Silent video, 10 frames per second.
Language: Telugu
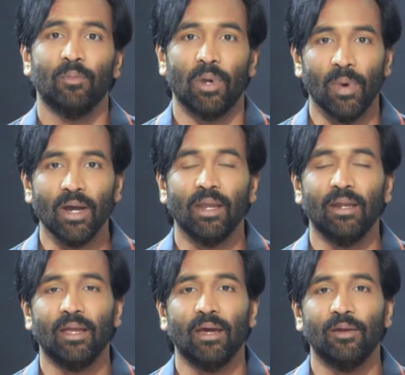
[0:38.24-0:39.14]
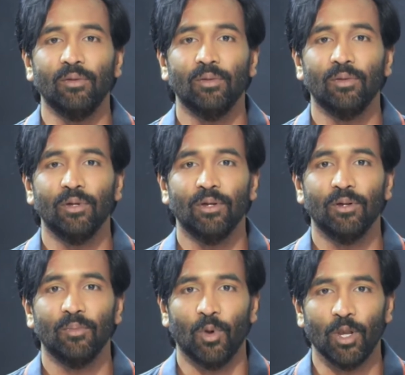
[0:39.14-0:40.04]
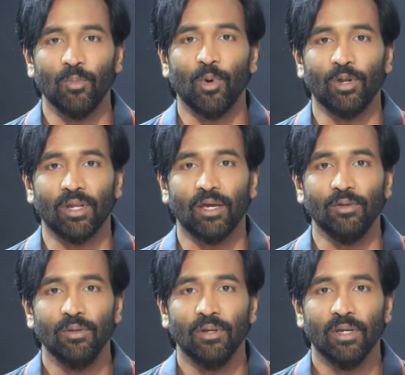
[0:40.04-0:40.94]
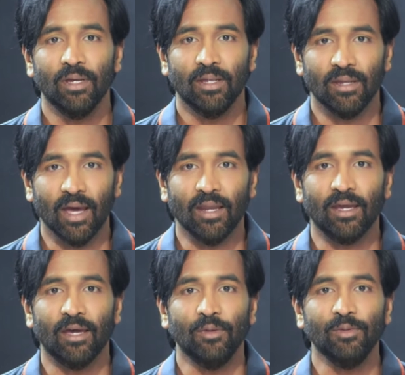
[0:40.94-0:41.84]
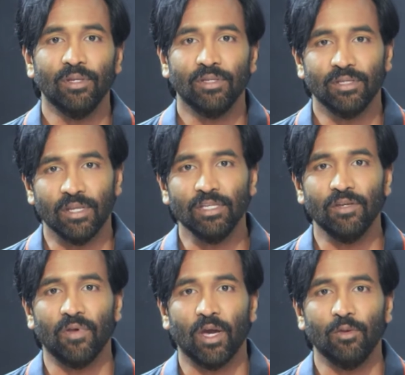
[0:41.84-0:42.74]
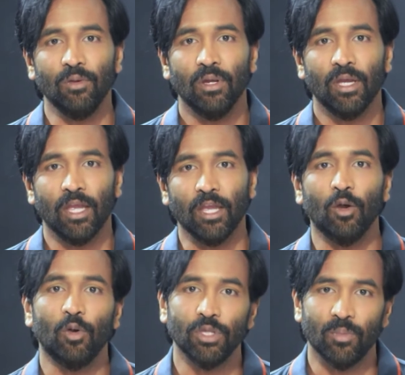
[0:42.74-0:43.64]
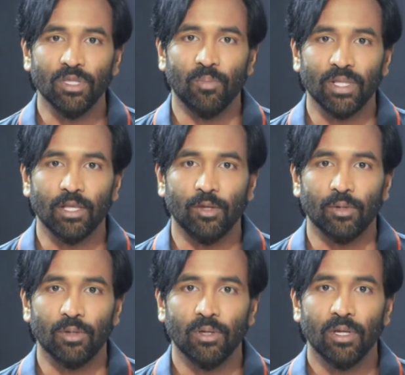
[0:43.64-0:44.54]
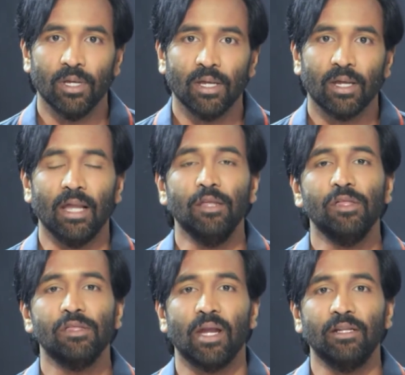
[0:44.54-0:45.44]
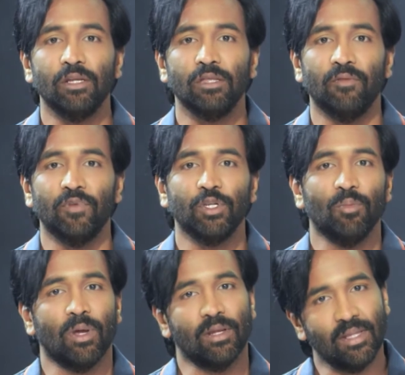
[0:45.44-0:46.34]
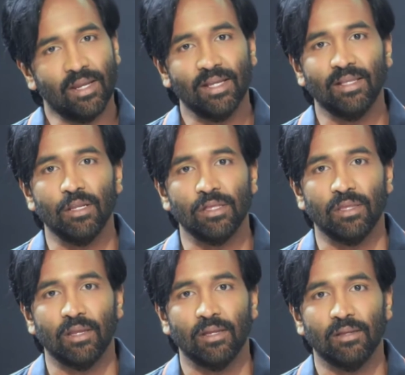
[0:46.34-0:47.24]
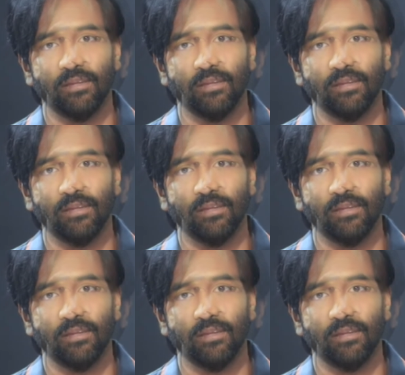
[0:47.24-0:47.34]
ప్రభాకర్ రెడ్డి గారు మురళీమోహన్ గారు నాన్నగారు చిరంజీవి గారు ఇంకా కొంతమంది పెద్దలు కలిసి స్టార్ట్ చేసిన విషయం మనందరికీ తెలిసిందే